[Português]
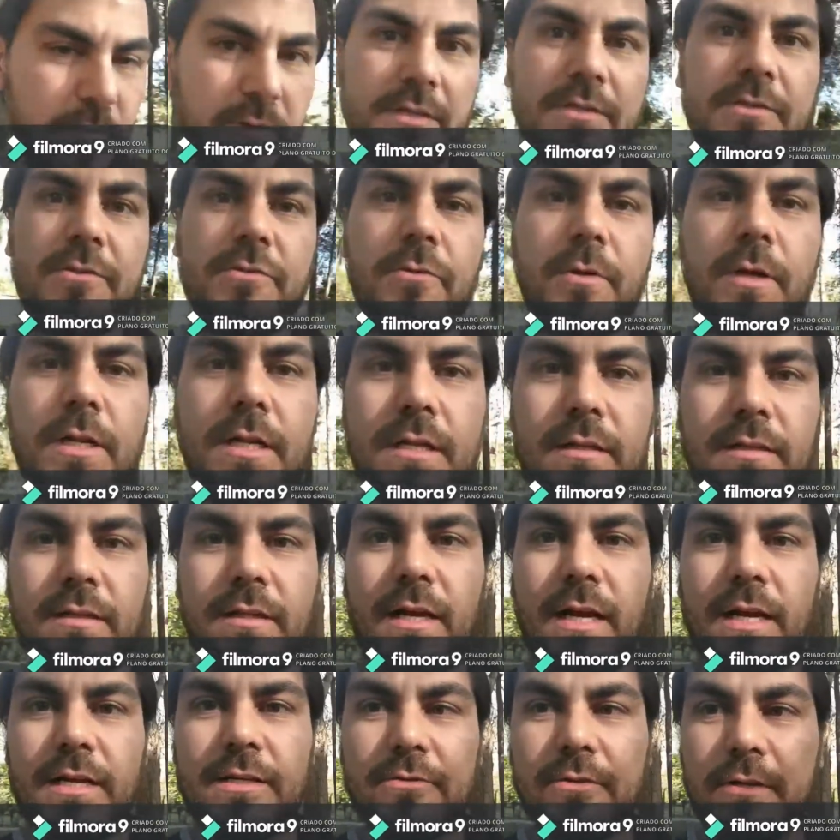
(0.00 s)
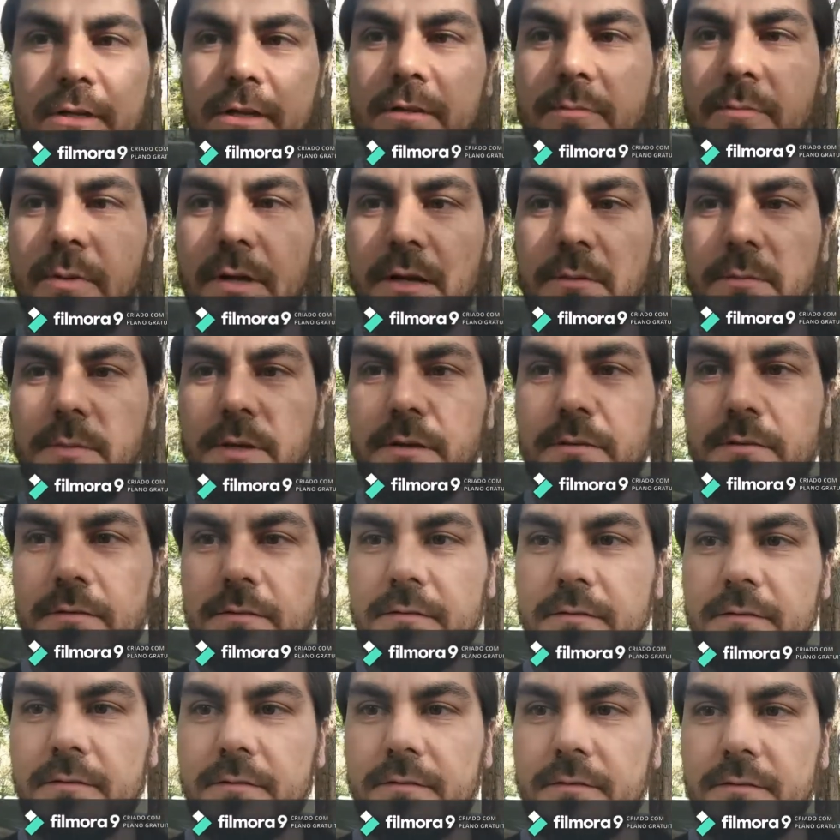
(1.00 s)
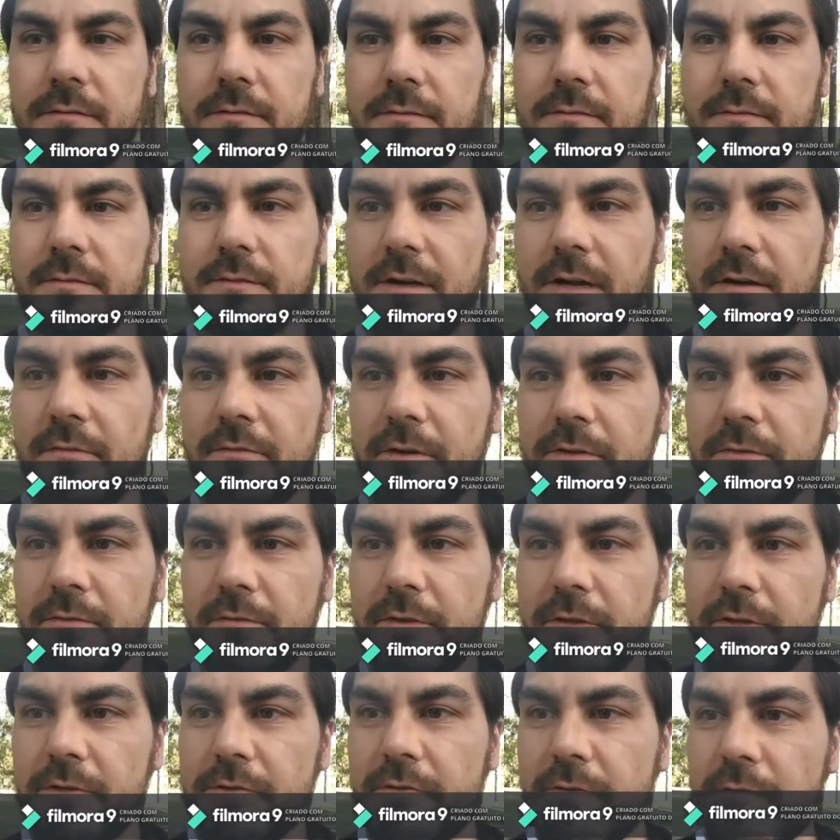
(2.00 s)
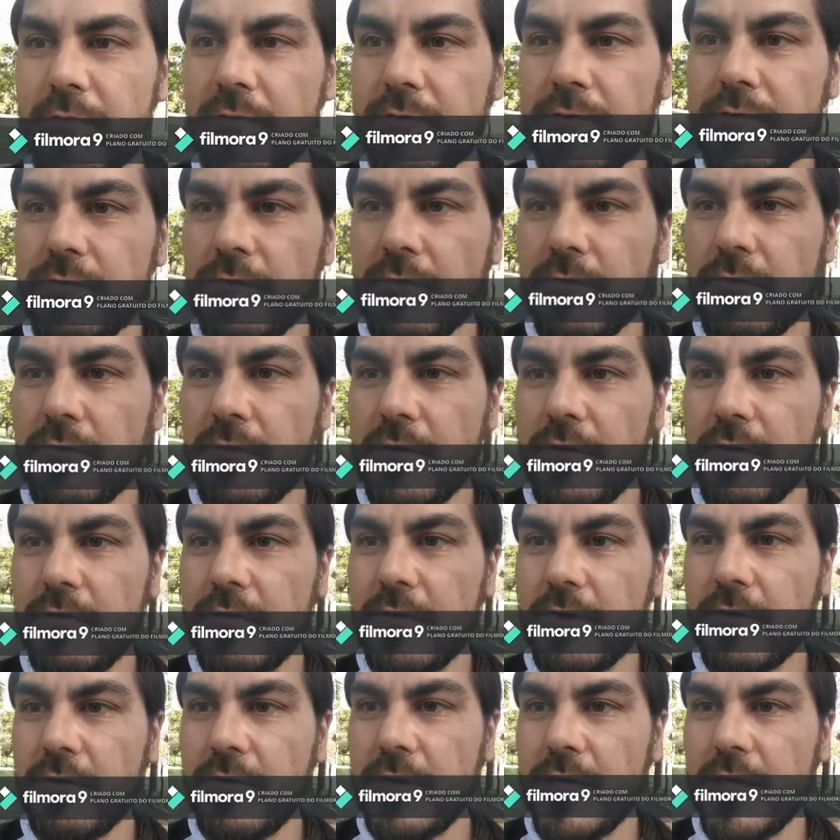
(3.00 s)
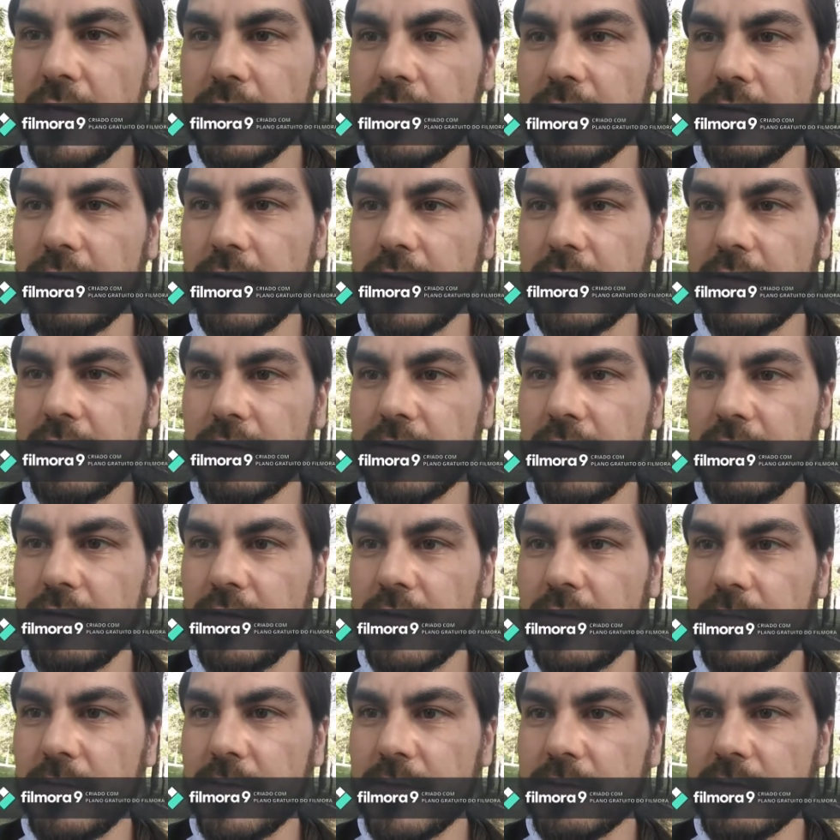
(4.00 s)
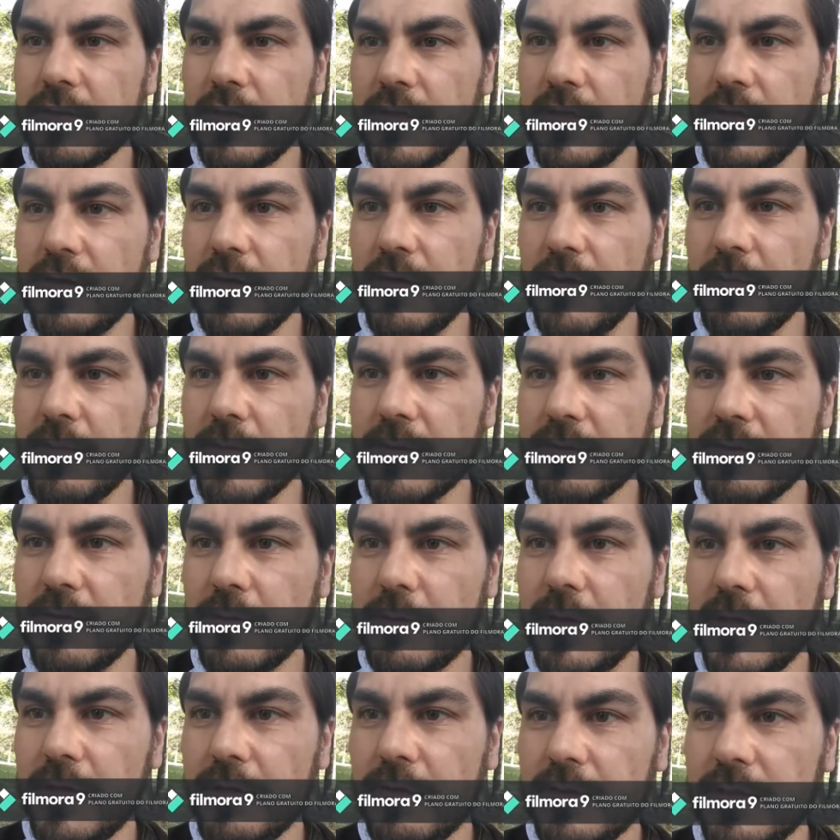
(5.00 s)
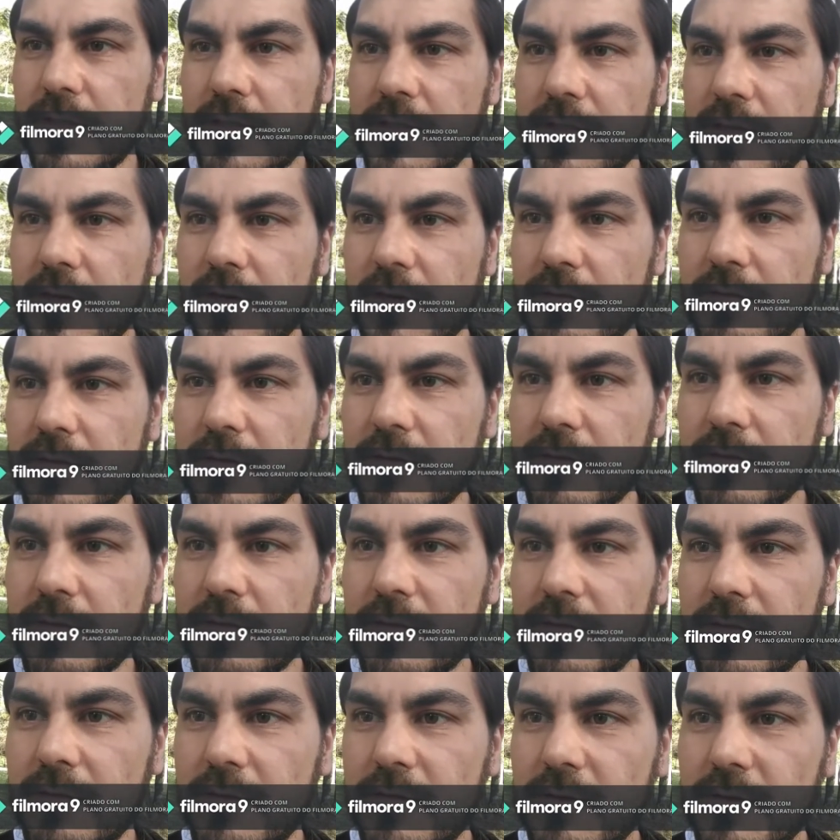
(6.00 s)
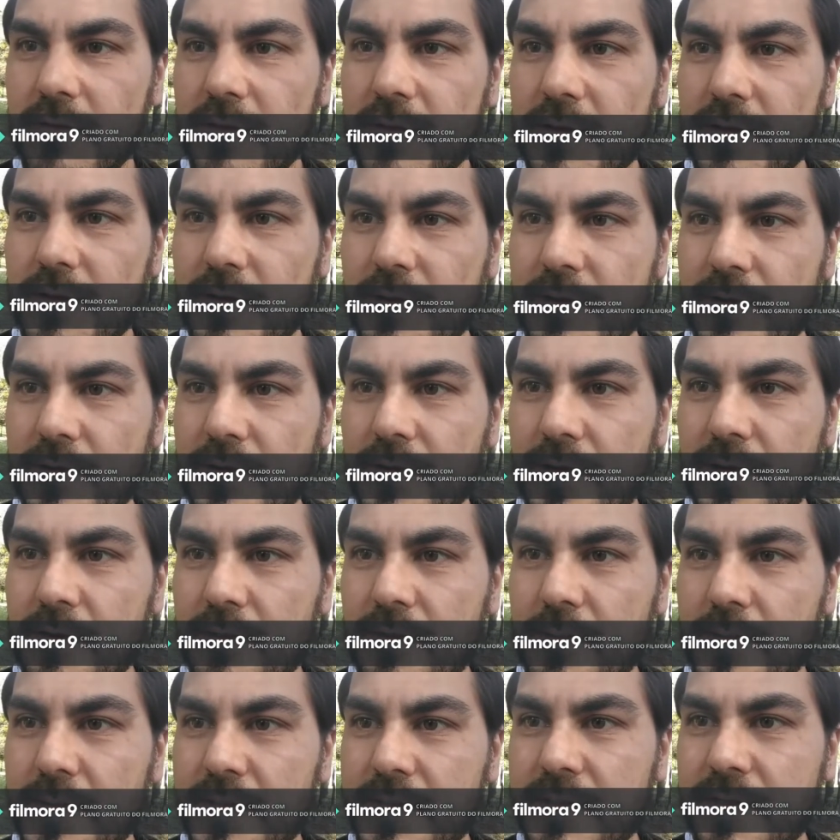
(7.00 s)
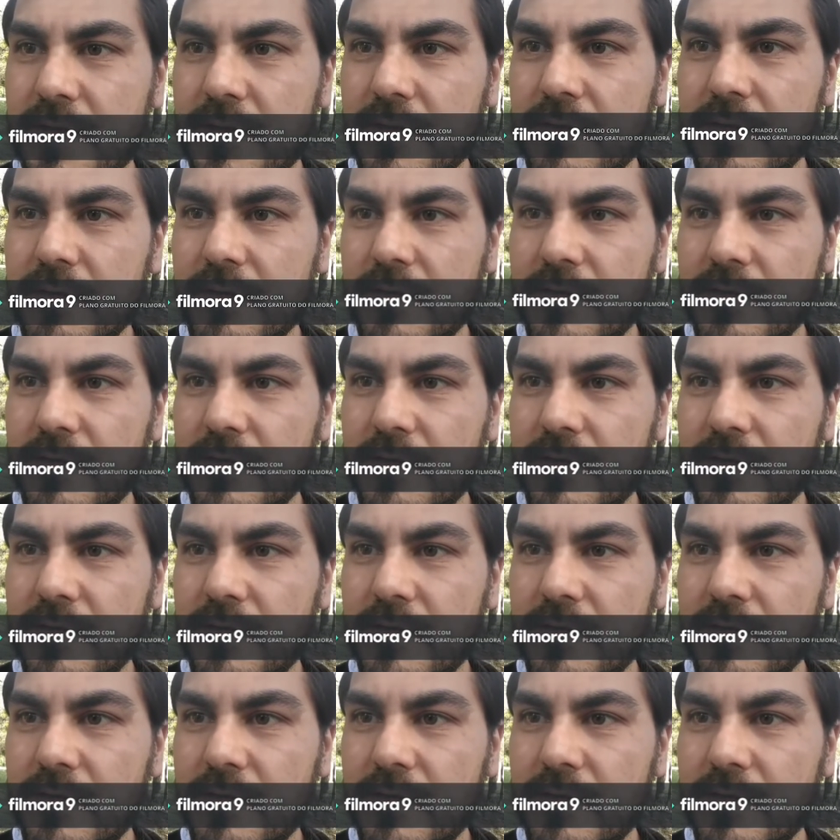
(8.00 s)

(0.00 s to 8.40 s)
pessoa ali atrás olhando para mim, ó. gravando vídeo. Sou envergonhado agora. Tá vendo a pessoa ali? A pessoa parou atrás da árvore. Ah, vai passar.